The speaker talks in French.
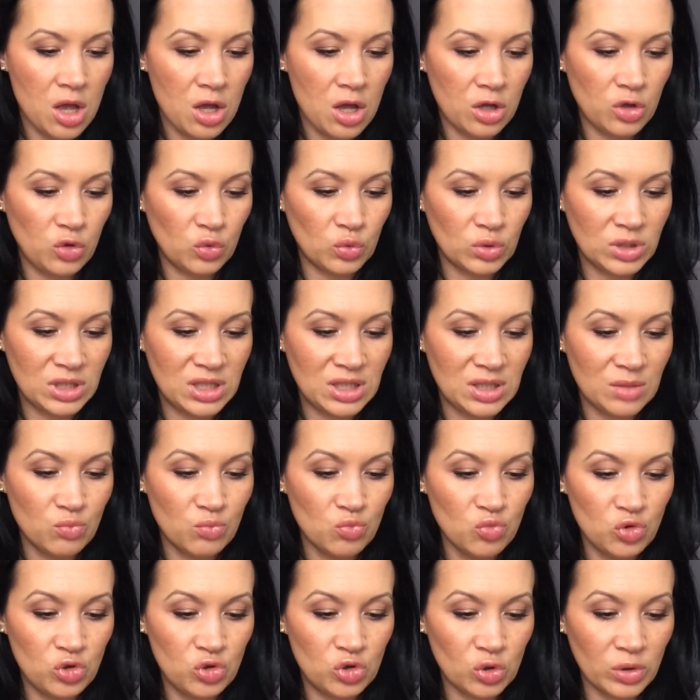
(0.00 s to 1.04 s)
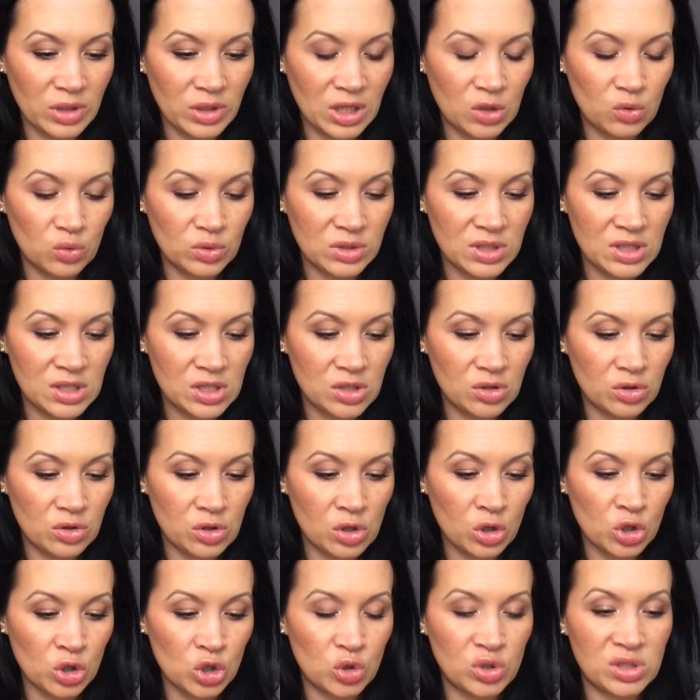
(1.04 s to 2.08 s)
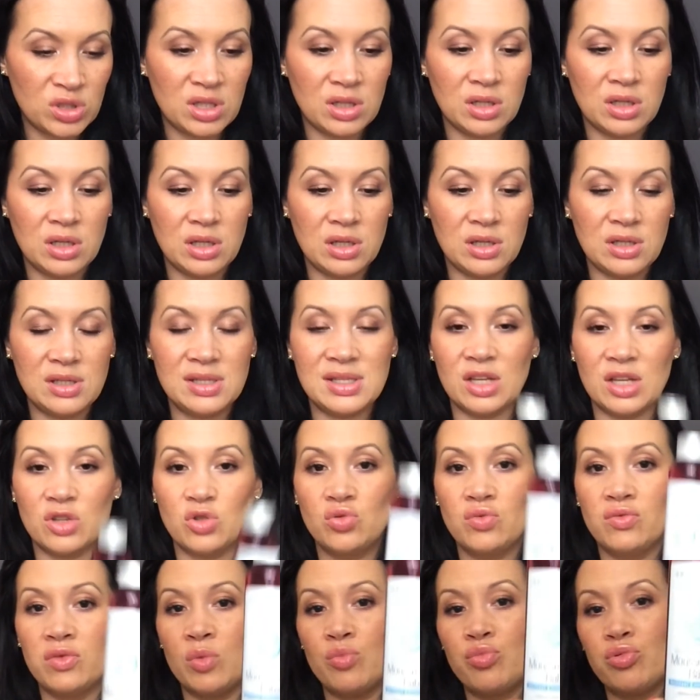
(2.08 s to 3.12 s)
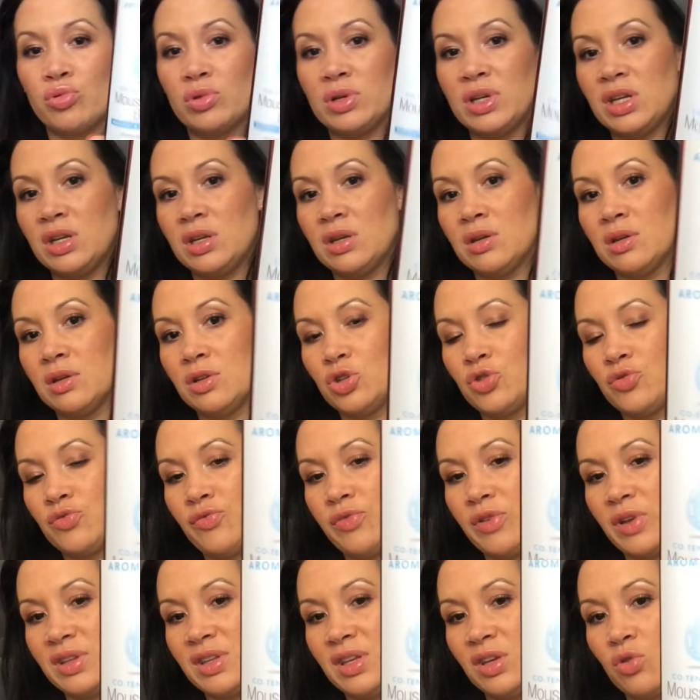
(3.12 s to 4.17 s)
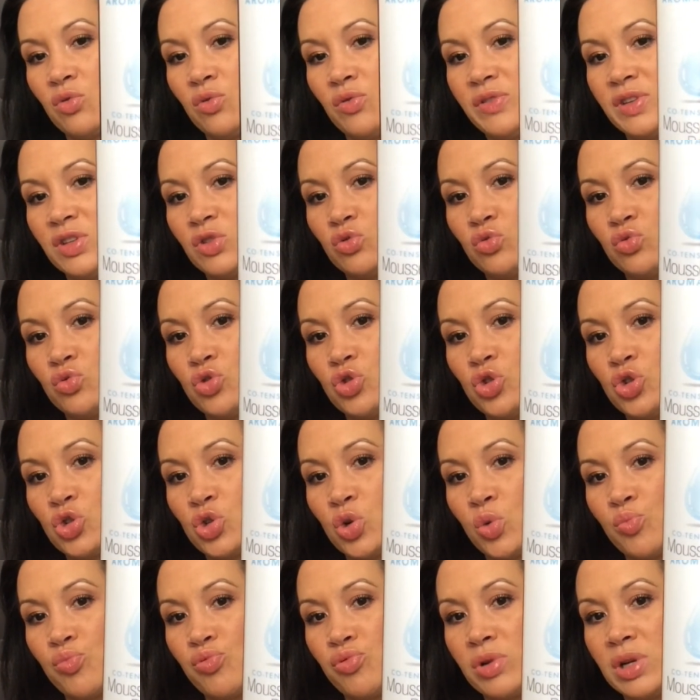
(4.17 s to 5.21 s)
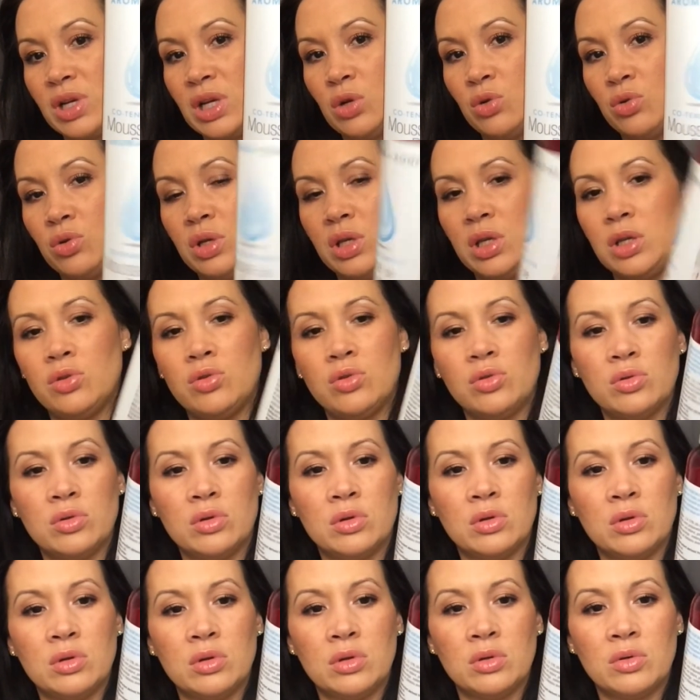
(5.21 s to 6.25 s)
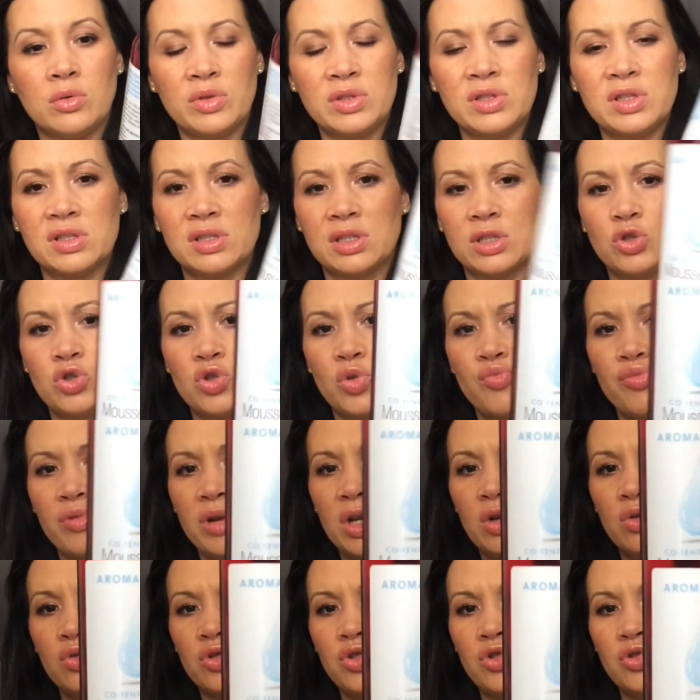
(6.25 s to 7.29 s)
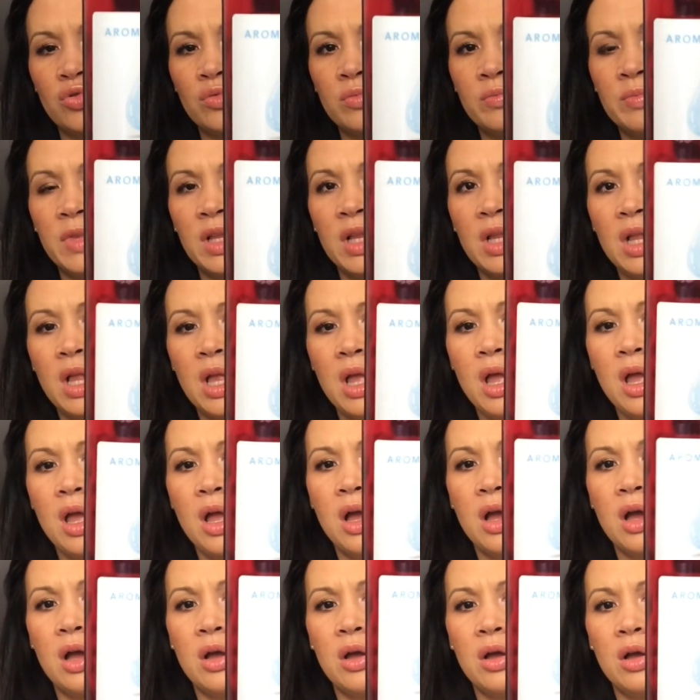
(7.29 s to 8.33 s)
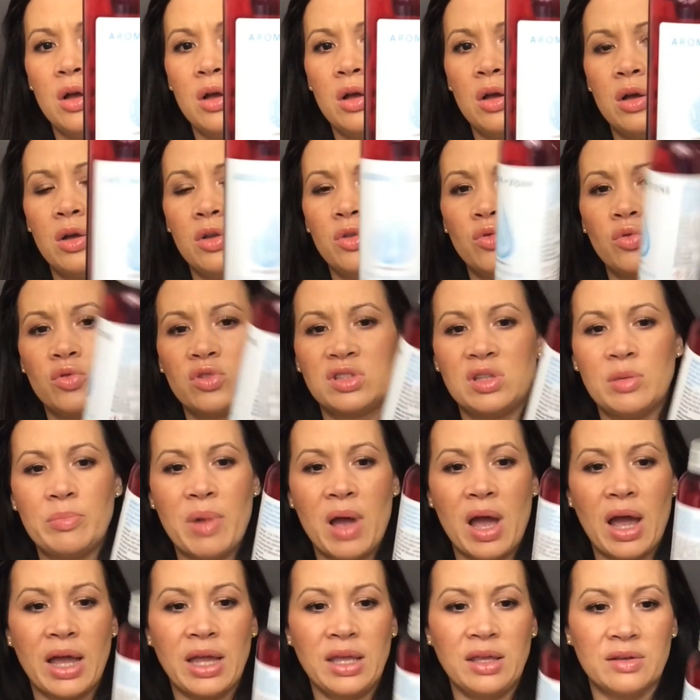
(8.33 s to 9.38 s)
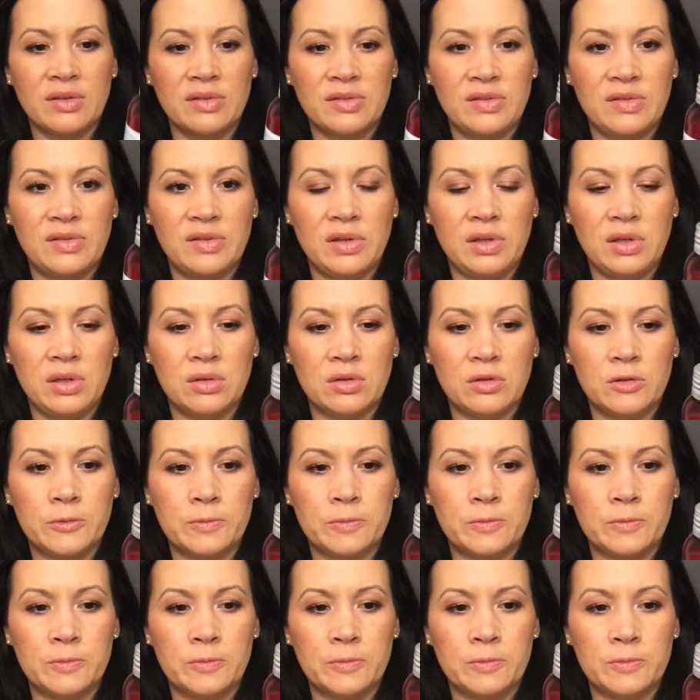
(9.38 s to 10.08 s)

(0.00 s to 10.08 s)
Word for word: euh, donc qui est moussant et conditionneur, il sert souvent pour les, euh, faire des confections de shampoing et de, Oui, c'est ça, shampoing et lotion. donc c'est pareil, hein, c'est